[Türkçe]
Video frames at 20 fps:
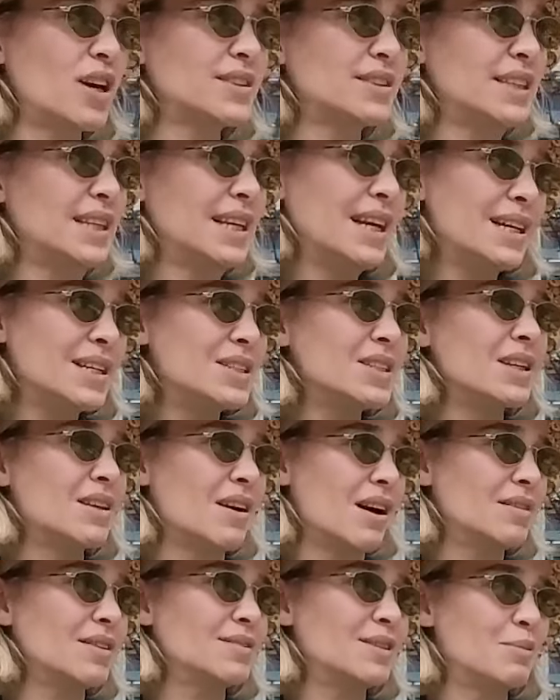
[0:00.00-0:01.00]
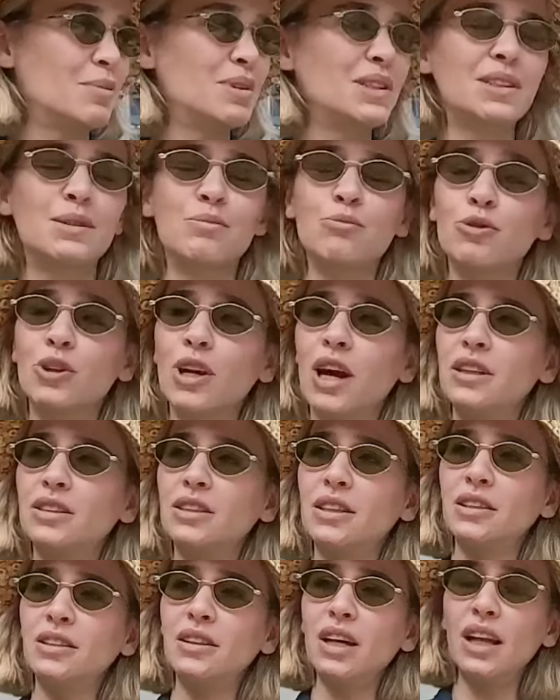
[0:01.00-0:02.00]
aslında. İngilizce de anlatabiliriz bunu
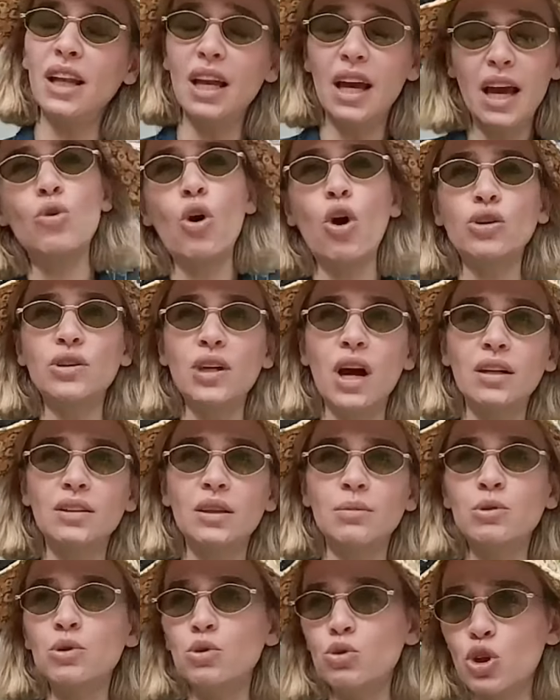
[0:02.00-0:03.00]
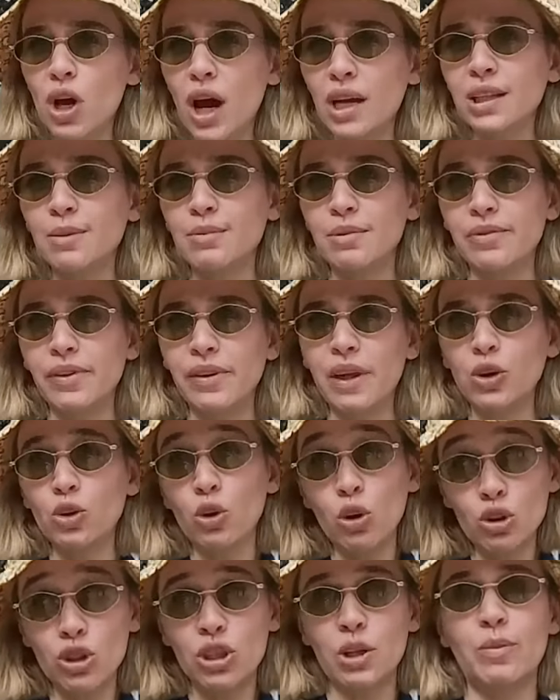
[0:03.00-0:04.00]
gerçekten. 4 ayda bir, 3 ayda bir falan
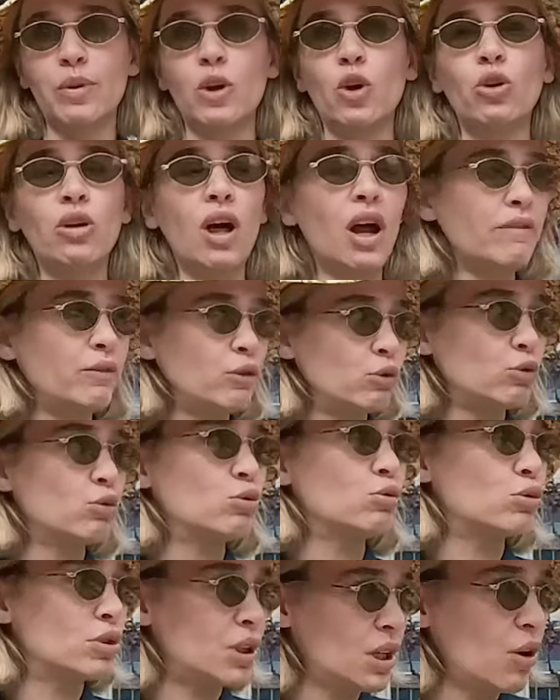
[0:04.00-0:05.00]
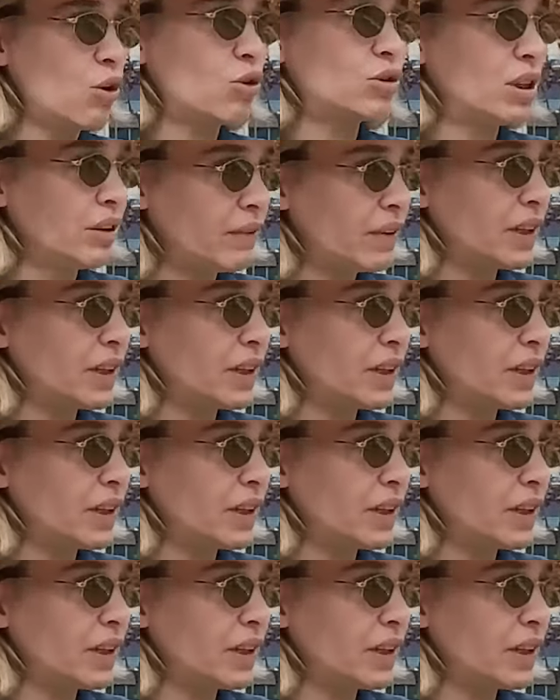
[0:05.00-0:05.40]
görüşebiliyorlar ve uzun süre orada They